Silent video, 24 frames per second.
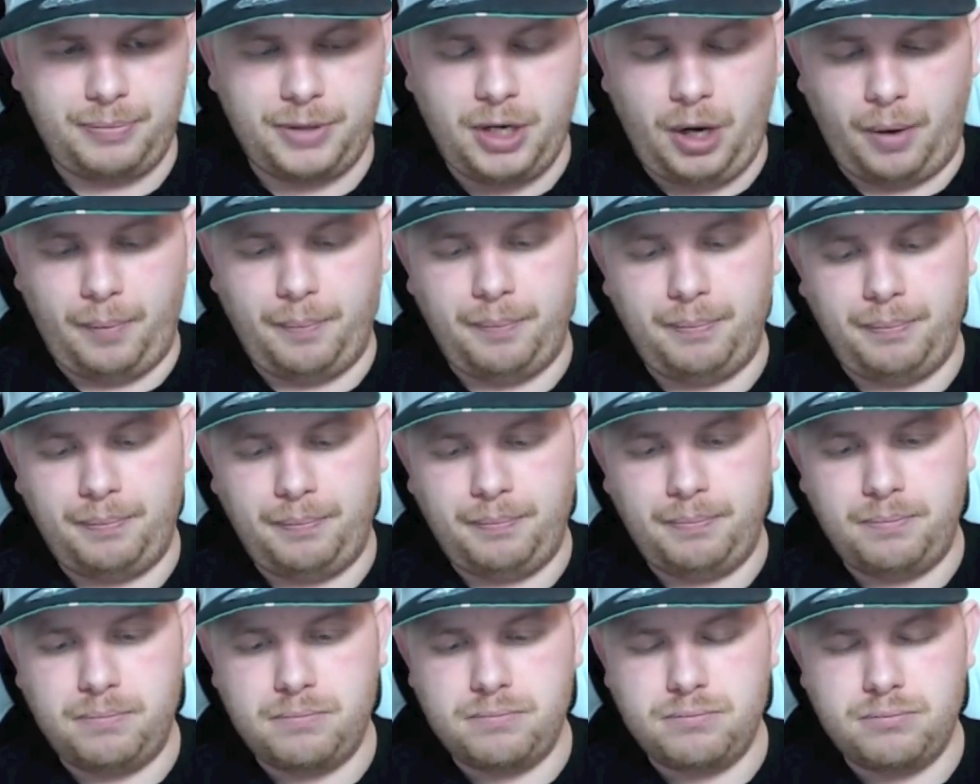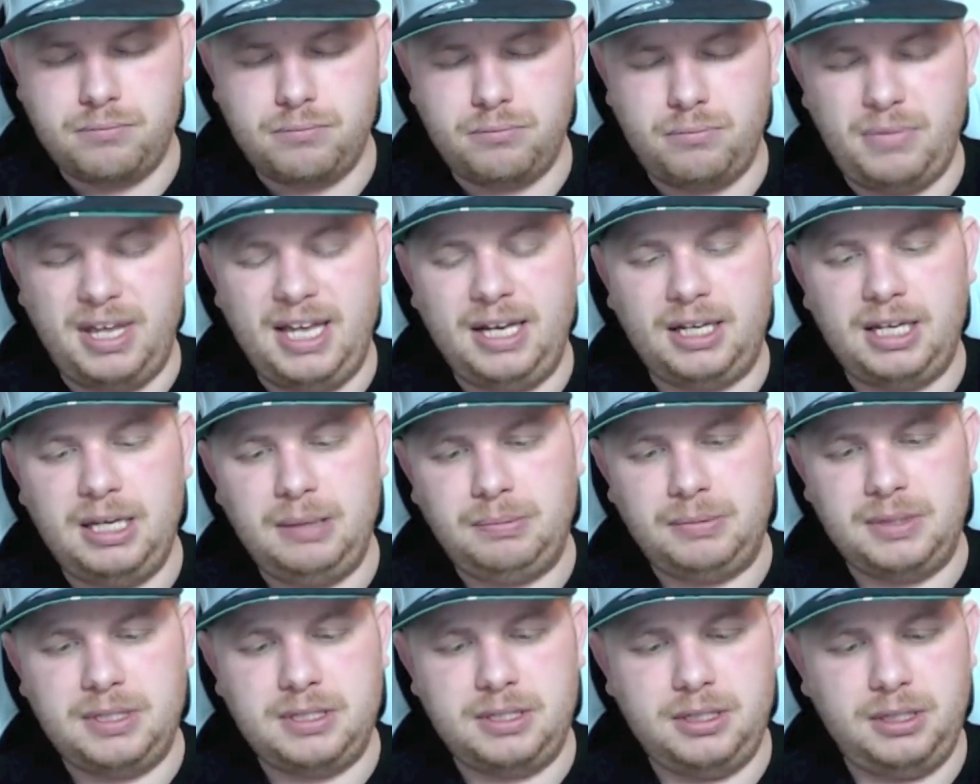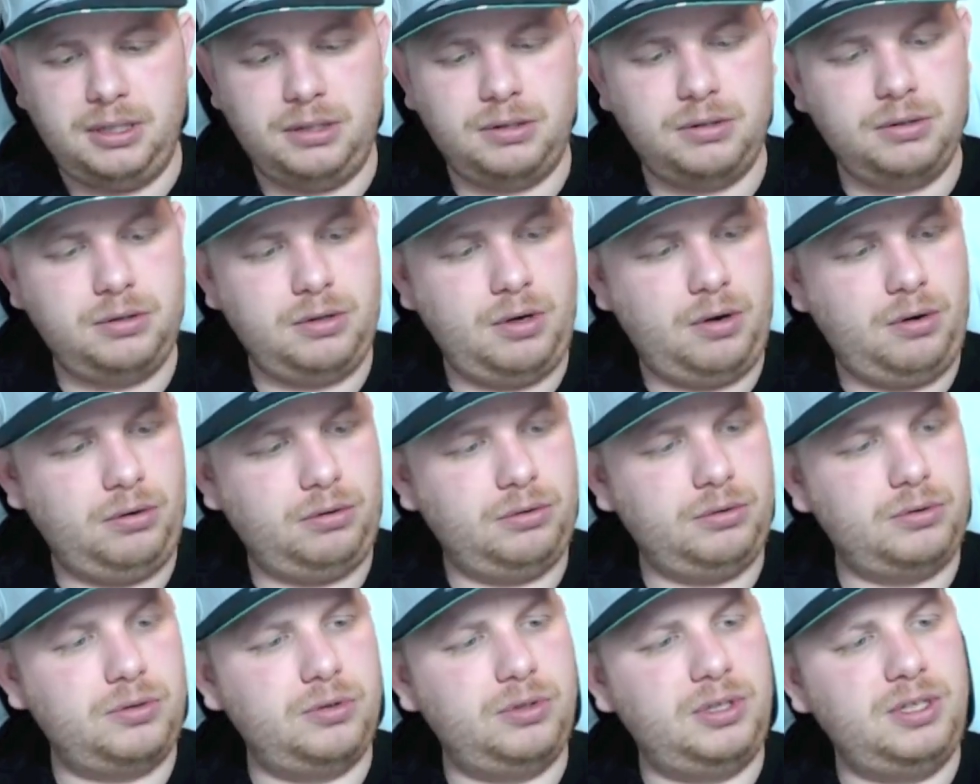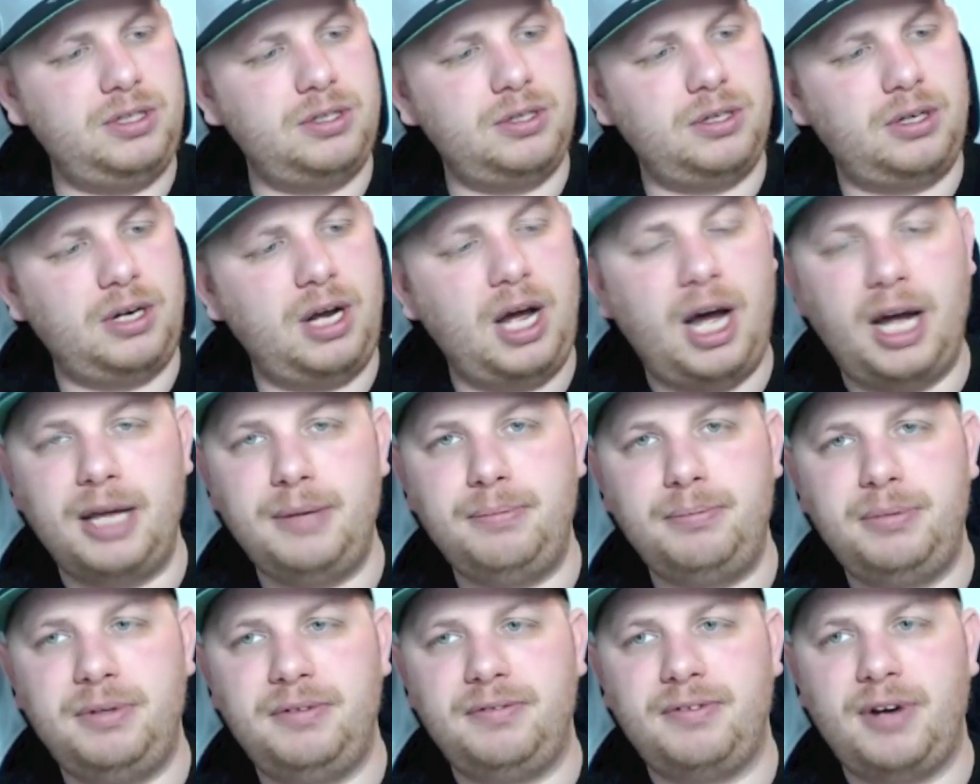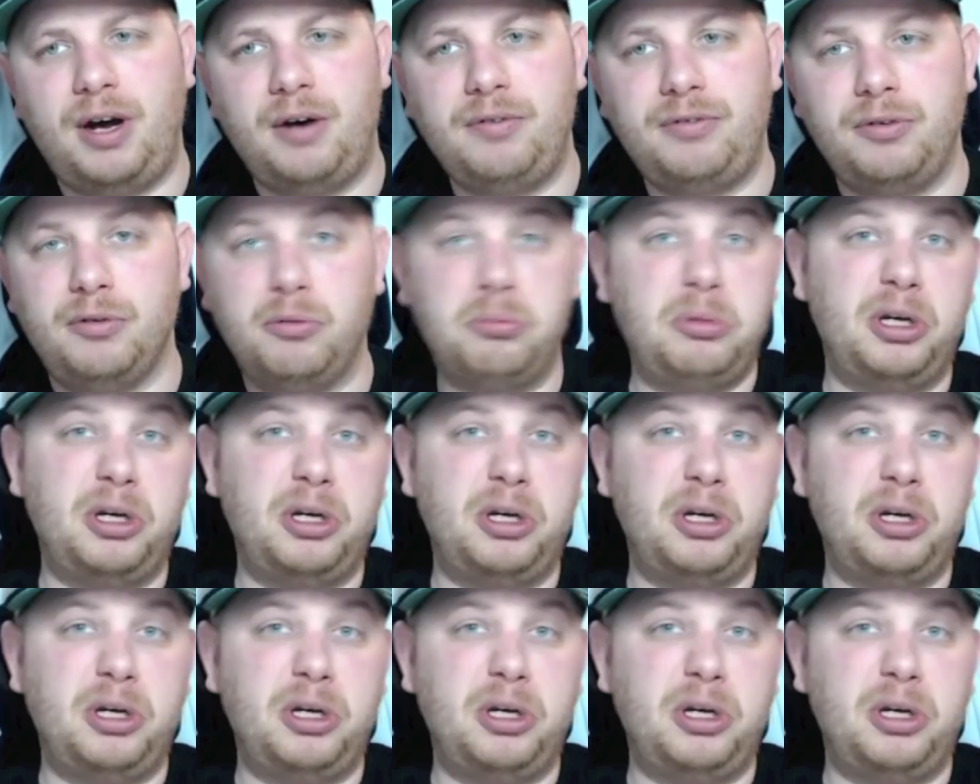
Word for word: Ja, mehr gibt es nicht zu sagen zu dieser IPv5.